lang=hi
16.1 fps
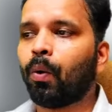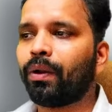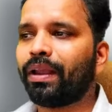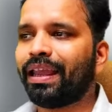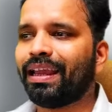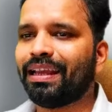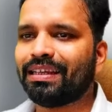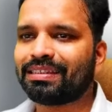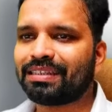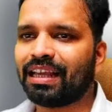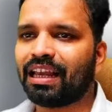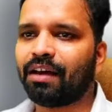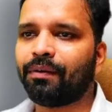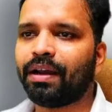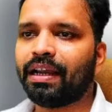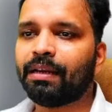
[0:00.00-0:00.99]
ओके इसके
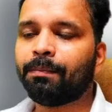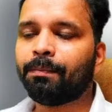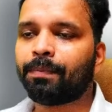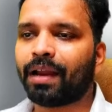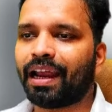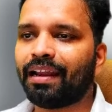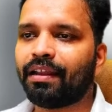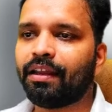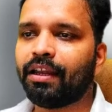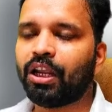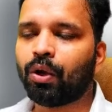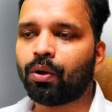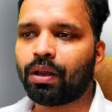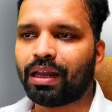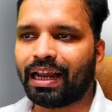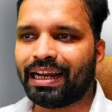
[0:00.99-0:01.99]
अलावा इन ब्राइट
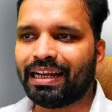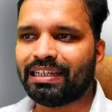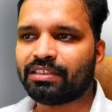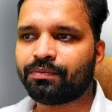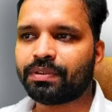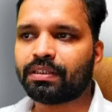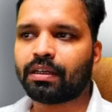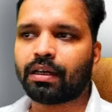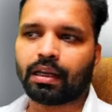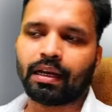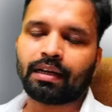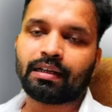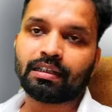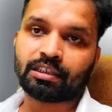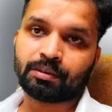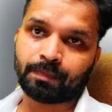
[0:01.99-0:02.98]
नियॉन लाइट्स विद
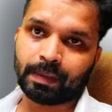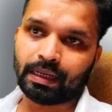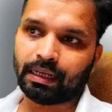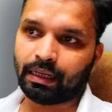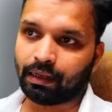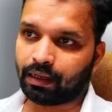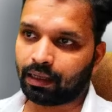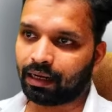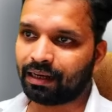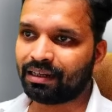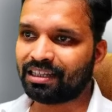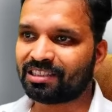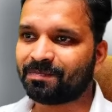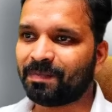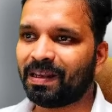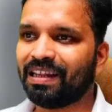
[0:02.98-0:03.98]
करेक्ट स्पेलिंग
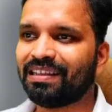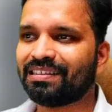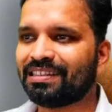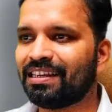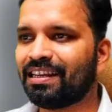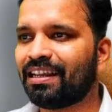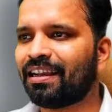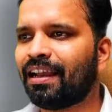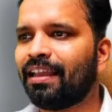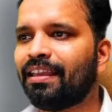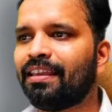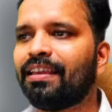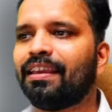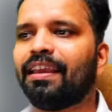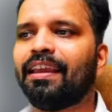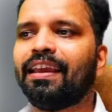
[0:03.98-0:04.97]
करेक्ट स्पेलिंग इसलिए लिखा है
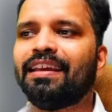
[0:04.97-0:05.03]
कि